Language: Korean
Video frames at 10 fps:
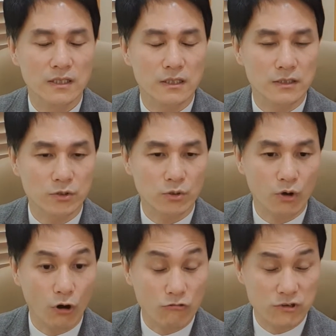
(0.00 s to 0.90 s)
어, 서로
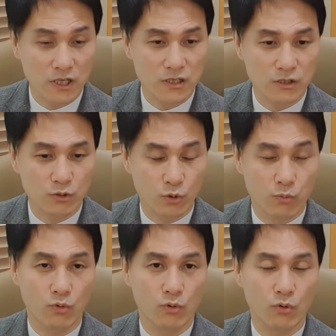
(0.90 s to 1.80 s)
억울한 일을
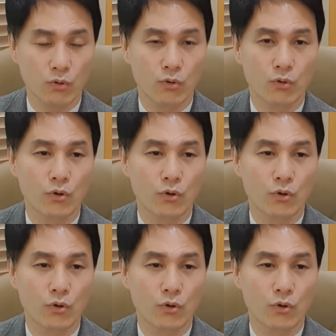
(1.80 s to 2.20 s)
돕고